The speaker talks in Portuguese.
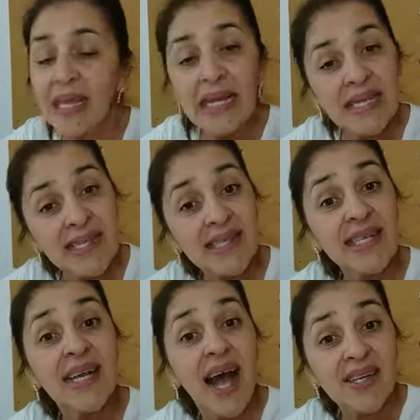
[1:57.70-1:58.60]
E
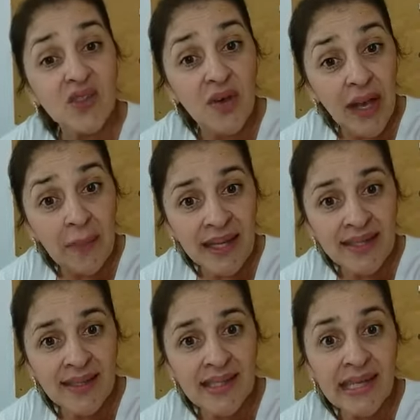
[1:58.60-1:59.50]
sim as
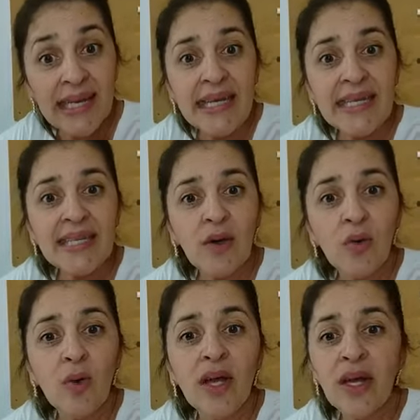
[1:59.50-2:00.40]
ferramentas.
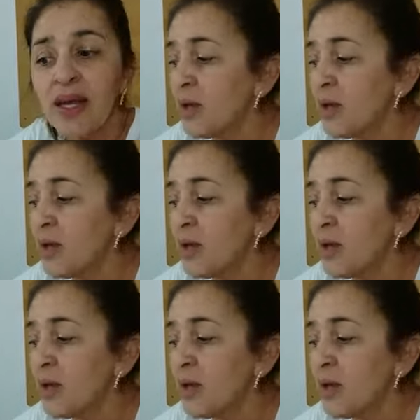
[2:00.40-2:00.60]
Então é,